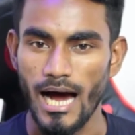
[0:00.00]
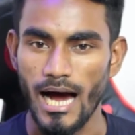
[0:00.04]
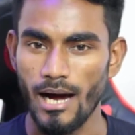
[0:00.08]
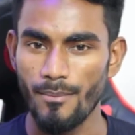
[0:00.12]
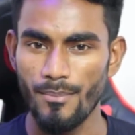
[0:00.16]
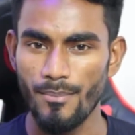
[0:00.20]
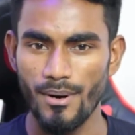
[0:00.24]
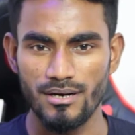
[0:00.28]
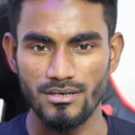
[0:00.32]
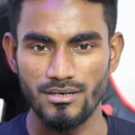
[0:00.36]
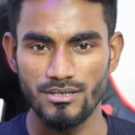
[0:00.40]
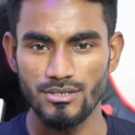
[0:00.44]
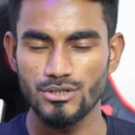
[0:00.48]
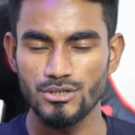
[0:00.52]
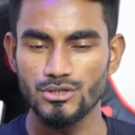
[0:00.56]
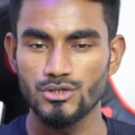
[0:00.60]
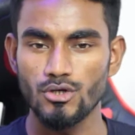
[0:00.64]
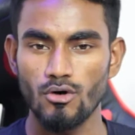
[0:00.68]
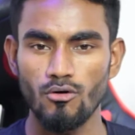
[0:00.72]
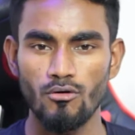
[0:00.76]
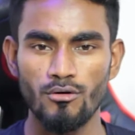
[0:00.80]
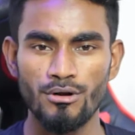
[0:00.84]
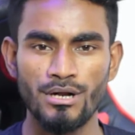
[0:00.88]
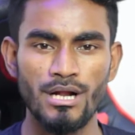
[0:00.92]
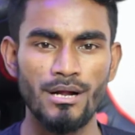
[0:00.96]
আবার
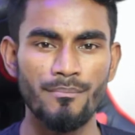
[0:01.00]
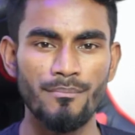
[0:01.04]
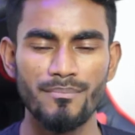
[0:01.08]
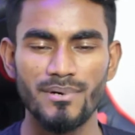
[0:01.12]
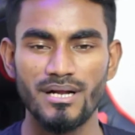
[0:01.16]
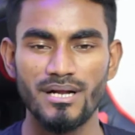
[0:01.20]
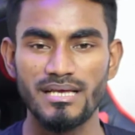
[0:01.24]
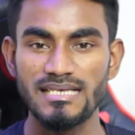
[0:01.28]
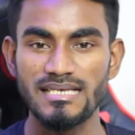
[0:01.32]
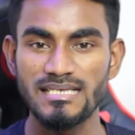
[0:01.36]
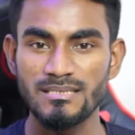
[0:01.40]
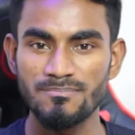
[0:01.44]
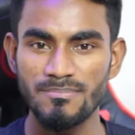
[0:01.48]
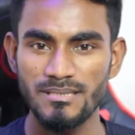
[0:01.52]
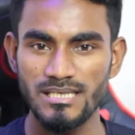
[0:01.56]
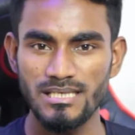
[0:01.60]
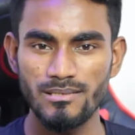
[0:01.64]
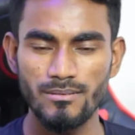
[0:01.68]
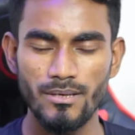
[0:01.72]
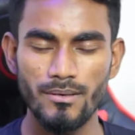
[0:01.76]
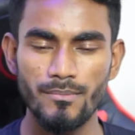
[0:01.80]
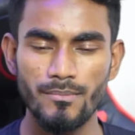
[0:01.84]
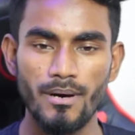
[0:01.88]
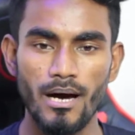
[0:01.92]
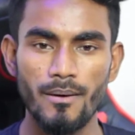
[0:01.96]
যখন আমরা
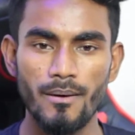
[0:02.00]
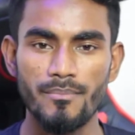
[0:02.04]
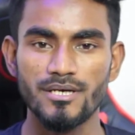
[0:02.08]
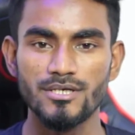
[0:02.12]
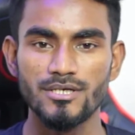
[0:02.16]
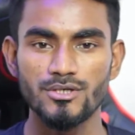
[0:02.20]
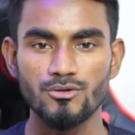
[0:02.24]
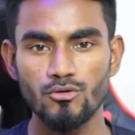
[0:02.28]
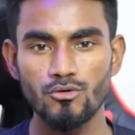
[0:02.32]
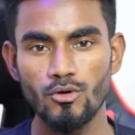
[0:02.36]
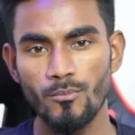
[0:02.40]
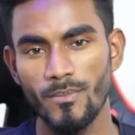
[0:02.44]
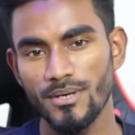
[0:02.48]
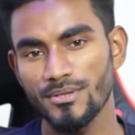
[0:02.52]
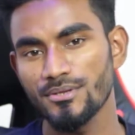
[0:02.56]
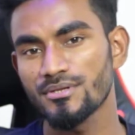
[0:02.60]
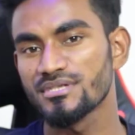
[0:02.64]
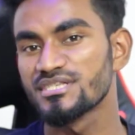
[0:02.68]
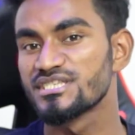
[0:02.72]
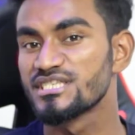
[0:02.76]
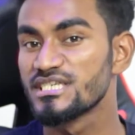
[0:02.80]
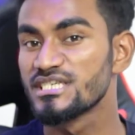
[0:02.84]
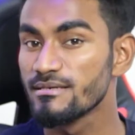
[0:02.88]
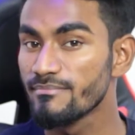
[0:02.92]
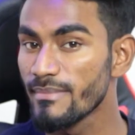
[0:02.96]
স্পেসিফিকভাবে শুধুমাত্র
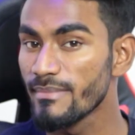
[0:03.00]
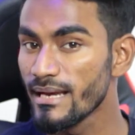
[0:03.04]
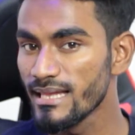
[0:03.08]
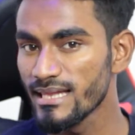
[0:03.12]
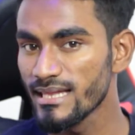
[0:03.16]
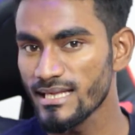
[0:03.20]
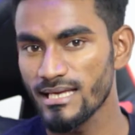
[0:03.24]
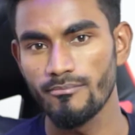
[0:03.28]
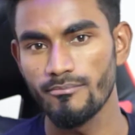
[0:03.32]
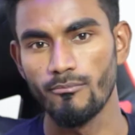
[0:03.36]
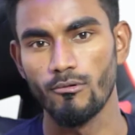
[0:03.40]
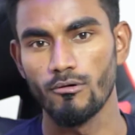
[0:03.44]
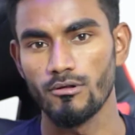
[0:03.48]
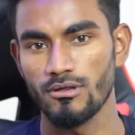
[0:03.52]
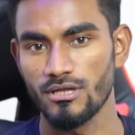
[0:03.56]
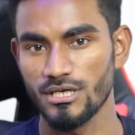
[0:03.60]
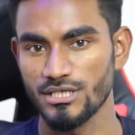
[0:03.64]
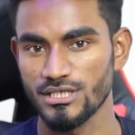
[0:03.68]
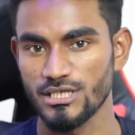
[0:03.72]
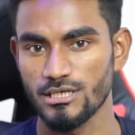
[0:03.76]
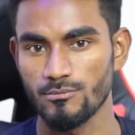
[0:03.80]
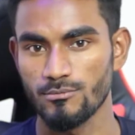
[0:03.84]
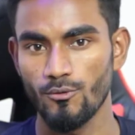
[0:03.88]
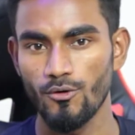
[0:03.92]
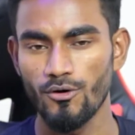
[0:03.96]
জিমেলকে বলতে
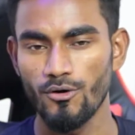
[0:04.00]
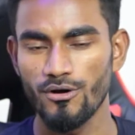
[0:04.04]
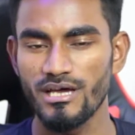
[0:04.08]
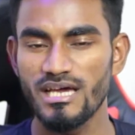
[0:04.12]
যাব